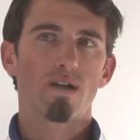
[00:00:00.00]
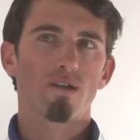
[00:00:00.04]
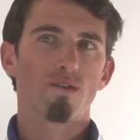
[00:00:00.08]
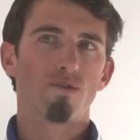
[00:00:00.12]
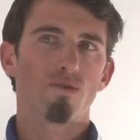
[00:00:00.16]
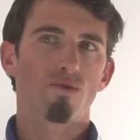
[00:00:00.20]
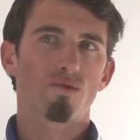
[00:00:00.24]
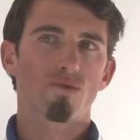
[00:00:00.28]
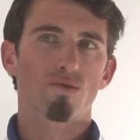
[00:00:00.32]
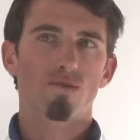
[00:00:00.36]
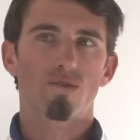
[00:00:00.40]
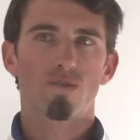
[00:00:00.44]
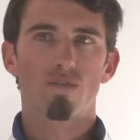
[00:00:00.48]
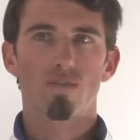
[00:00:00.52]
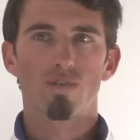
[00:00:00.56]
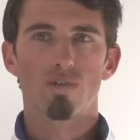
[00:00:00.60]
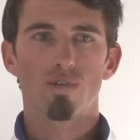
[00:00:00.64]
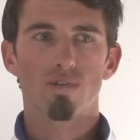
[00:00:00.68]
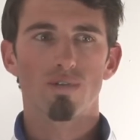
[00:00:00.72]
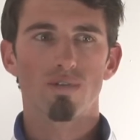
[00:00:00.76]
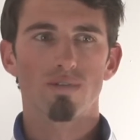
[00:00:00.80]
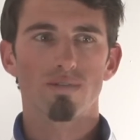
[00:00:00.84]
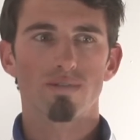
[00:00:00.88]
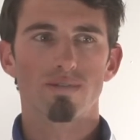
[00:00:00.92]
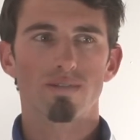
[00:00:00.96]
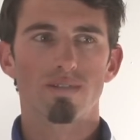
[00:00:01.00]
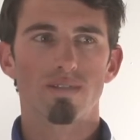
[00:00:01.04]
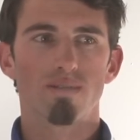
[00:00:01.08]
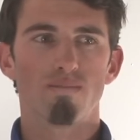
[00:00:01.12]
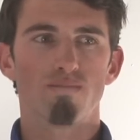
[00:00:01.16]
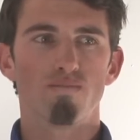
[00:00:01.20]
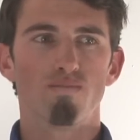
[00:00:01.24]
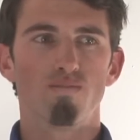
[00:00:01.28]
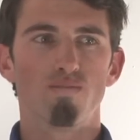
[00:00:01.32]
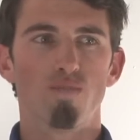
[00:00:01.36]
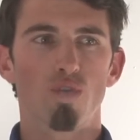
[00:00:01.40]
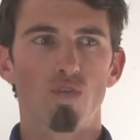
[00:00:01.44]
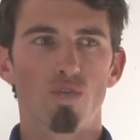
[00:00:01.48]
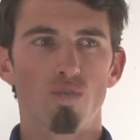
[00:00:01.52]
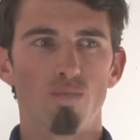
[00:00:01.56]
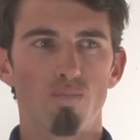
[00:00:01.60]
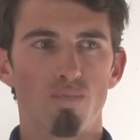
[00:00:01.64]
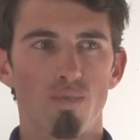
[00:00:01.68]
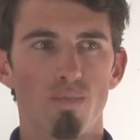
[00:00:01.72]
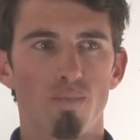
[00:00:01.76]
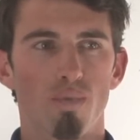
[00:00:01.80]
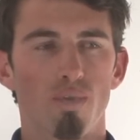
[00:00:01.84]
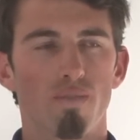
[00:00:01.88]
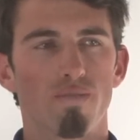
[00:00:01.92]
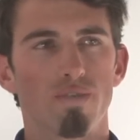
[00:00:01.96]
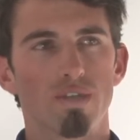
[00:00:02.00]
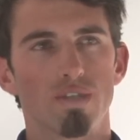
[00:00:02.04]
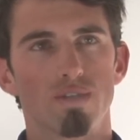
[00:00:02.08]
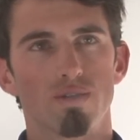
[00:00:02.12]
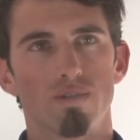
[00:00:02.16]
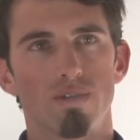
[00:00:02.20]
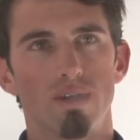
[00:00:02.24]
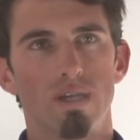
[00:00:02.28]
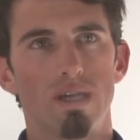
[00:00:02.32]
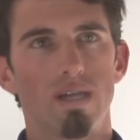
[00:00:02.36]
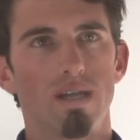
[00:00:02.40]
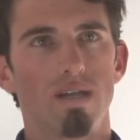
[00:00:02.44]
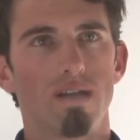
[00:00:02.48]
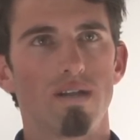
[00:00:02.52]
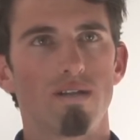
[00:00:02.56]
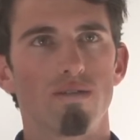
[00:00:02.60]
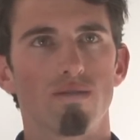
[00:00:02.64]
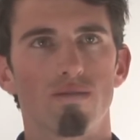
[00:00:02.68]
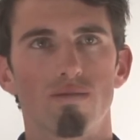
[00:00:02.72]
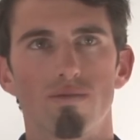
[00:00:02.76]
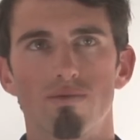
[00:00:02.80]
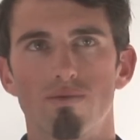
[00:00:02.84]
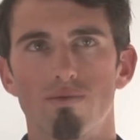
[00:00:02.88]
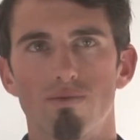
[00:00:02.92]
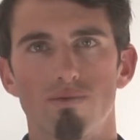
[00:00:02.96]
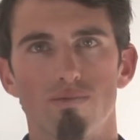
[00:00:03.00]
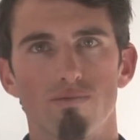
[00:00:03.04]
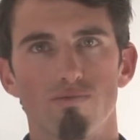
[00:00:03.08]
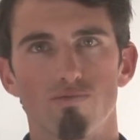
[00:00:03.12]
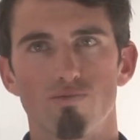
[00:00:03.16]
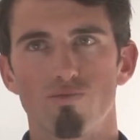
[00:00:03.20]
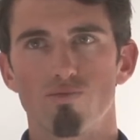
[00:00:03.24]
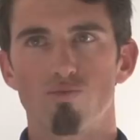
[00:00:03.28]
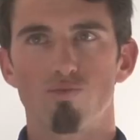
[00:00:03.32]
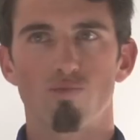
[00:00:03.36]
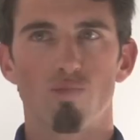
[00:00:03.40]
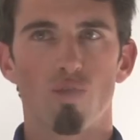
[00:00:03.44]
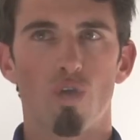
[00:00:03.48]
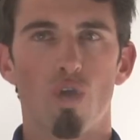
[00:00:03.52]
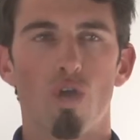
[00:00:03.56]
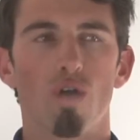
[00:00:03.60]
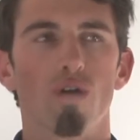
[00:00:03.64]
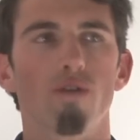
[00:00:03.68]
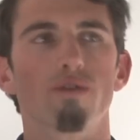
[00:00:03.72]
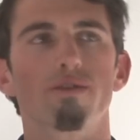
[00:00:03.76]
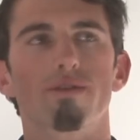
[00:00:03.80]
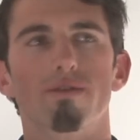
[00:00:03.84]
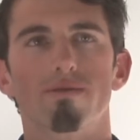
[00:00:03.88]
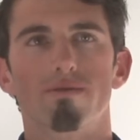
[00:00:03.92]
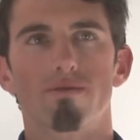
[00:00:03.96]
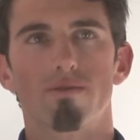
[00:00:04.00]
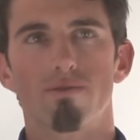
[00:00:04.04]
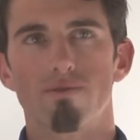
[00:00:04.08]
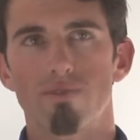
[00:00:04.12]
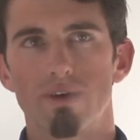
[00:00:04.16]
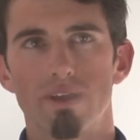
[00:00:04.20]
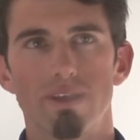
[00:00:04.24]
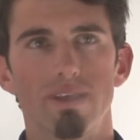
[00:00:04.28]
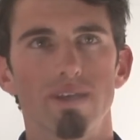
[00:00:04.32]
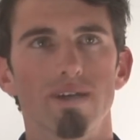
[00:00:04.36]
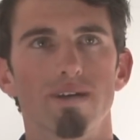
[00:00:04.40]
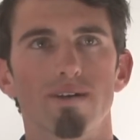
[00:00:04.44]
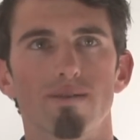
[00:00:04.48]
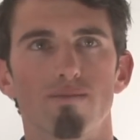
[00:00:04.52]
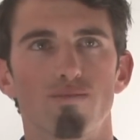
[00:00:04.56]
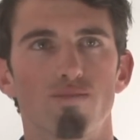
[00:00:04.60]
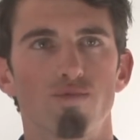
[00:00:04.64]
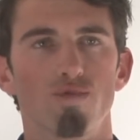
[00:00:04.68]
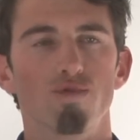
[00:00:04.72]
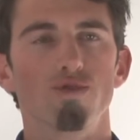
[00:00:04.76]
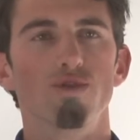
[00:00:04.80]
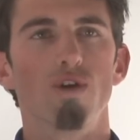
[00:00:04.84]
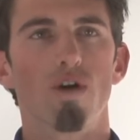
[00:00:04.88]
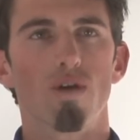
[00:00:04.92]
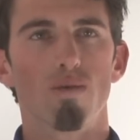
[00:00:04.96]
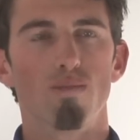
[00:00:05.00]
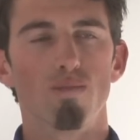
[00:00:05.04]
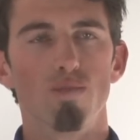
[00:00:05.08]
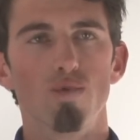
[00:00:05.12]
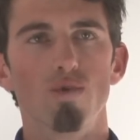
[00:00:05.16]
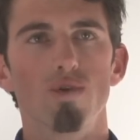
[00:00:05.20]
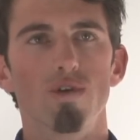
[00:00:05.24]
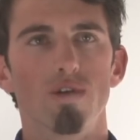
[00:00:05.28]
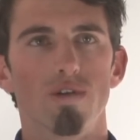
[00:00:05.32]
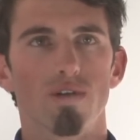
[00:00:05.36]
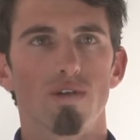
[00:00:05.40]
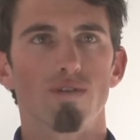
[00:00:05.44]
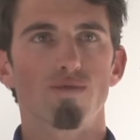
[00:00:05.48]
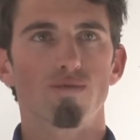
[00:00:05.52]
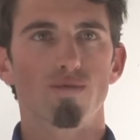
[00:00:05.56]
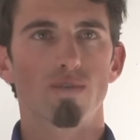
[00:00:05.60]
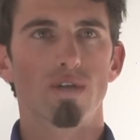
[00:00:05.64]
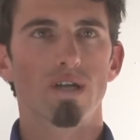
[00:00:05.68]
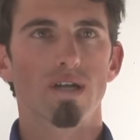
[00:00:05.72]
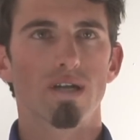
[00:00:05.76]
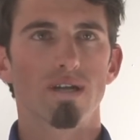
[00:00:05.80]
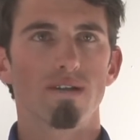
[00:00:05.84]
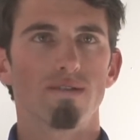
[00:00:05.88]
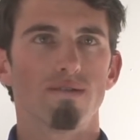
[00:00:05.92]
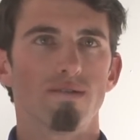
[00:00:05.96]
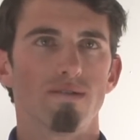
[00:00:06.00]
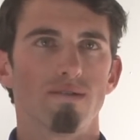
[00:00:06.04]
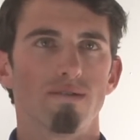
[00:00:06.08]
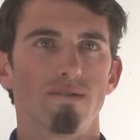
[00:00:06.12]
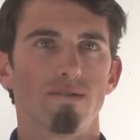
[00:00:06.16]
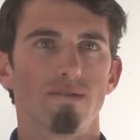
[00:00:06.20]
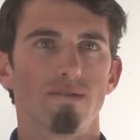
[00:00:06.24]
Donc euh, c'est beaucoup plus professionnel, on rentre, on va dire, plus dans le moule, en tout cas, de,